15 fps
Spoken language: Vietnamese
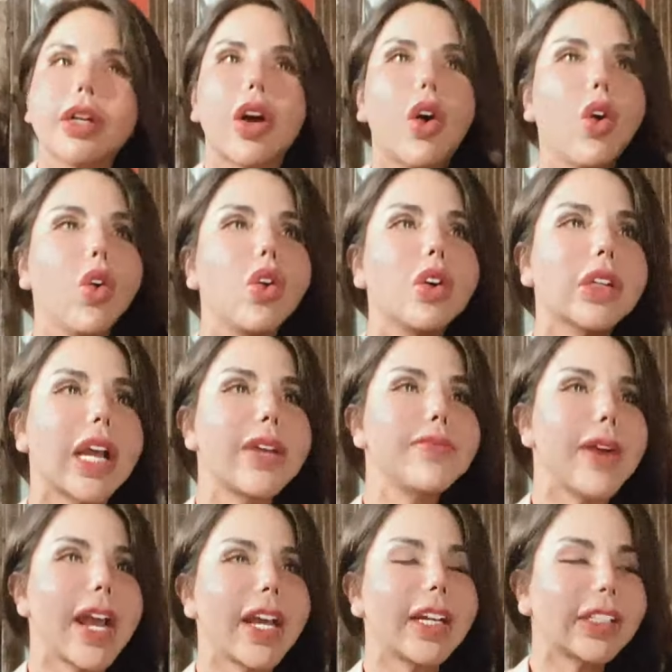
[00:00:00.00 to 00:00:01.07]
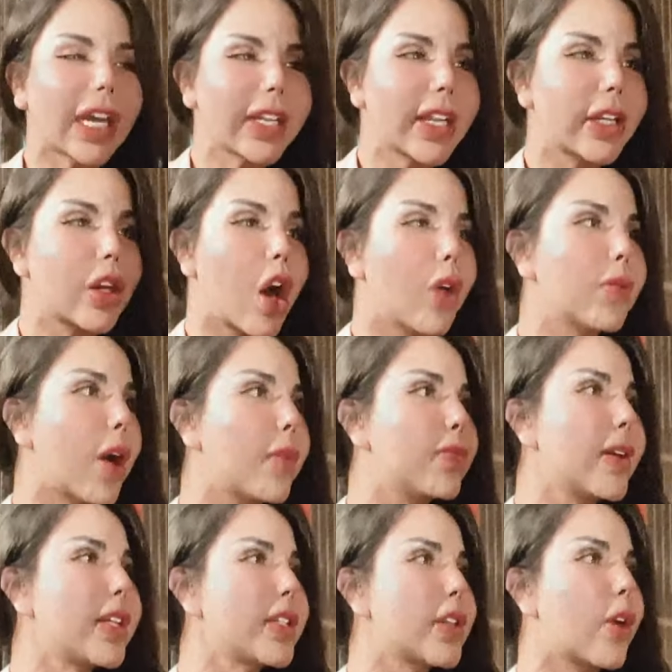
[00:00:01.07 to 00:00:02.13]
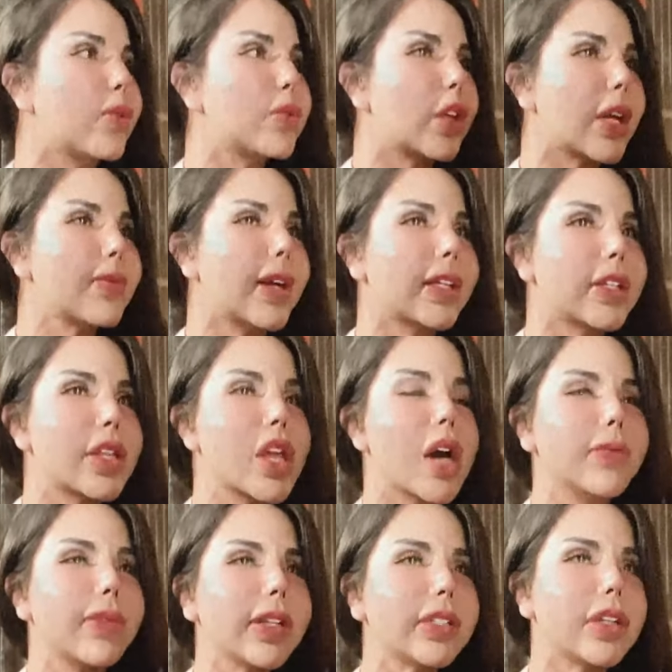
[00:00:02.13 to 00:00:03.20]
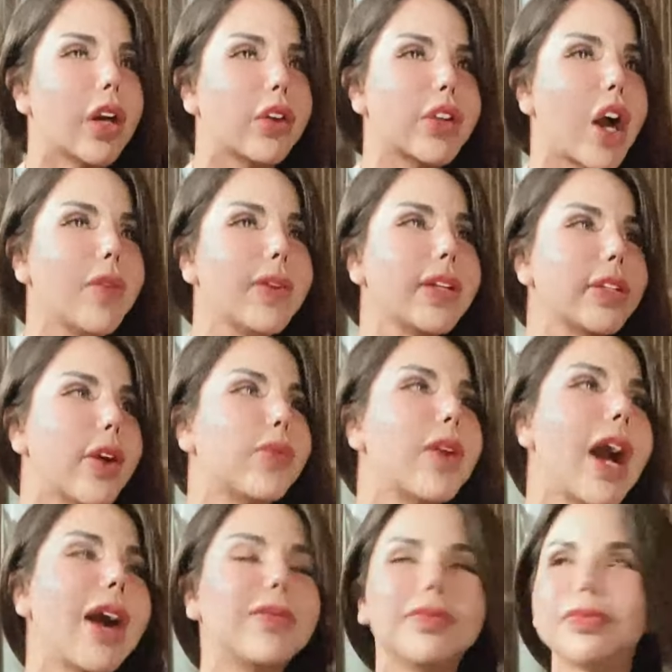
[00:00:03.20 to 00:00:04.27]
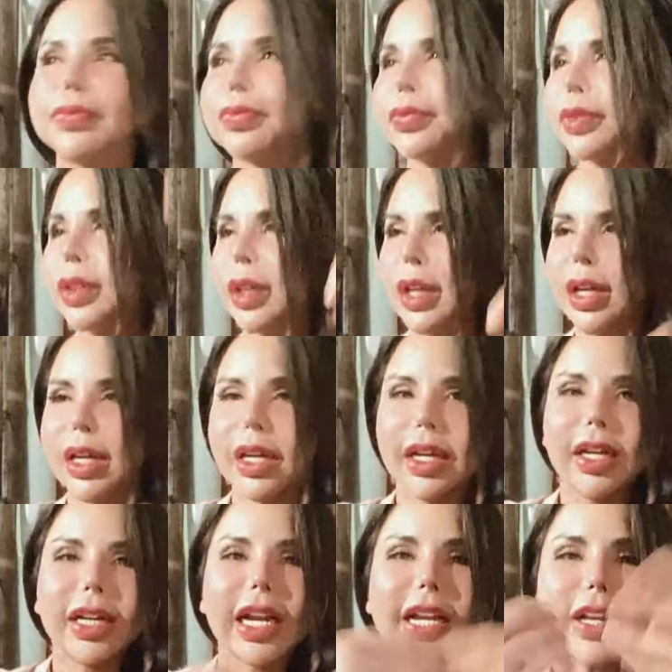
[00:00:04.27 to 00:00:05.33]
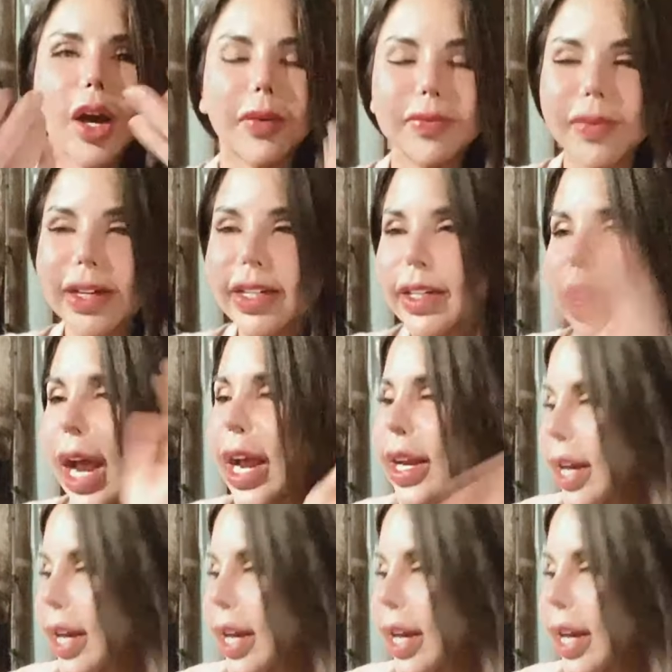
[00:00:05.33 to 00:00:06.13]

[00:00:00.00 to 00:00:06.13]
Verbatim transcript: đủ con đĩ mẹ nó thay vì lột hộp mít dục vô cái bịch sơ mít đồ dỗ mít dục hồng lấy hột mít để